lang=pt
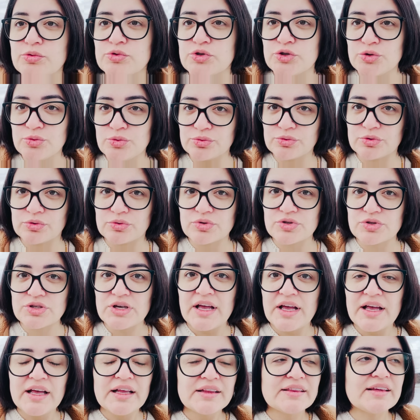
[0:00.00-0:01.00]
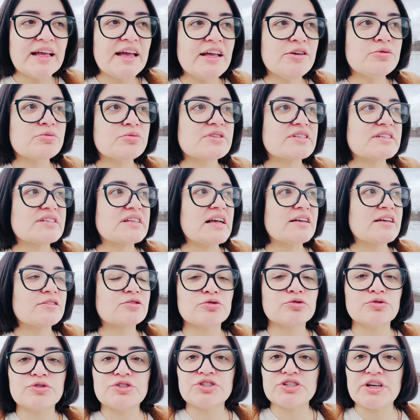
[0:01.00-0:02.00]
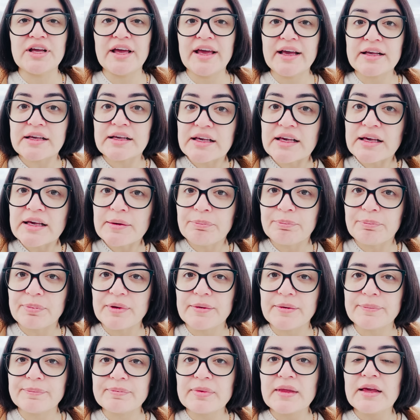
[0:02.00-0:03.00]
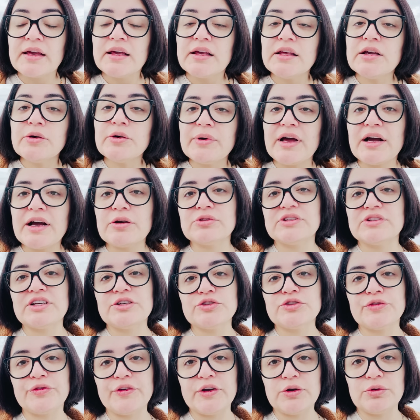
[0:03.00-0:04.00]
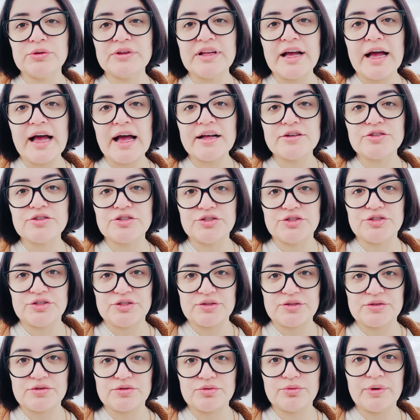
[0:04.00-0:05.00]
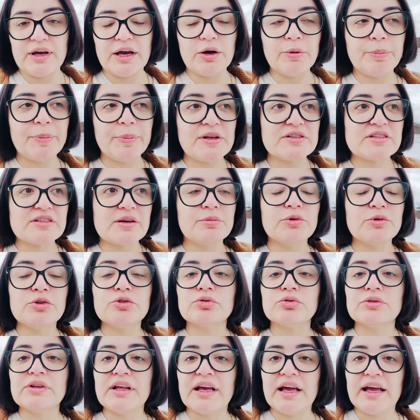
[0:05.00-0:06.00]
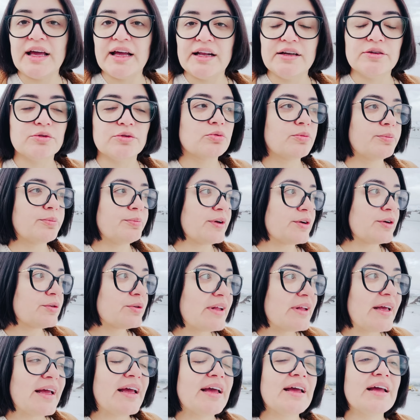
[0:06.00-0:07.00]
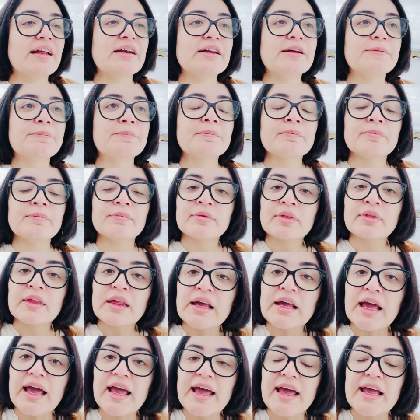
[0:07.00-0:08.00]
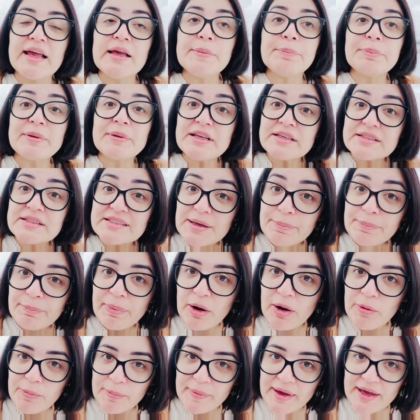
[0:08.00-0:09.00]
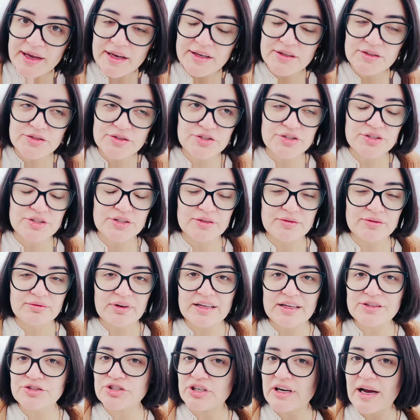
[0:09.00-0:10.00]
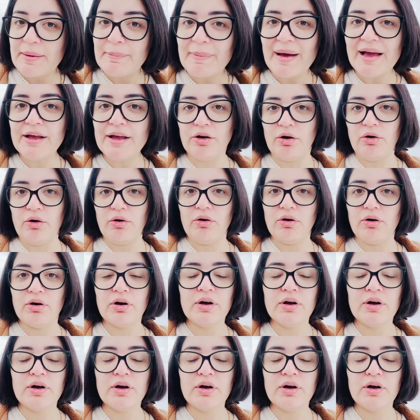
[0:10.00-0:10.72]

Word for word: juntos? Tem um senso de equipe. E o ego tem dificuldade disso. O ego pensa muito nele, no umbigo dele. É, e principalmente, a dica maior,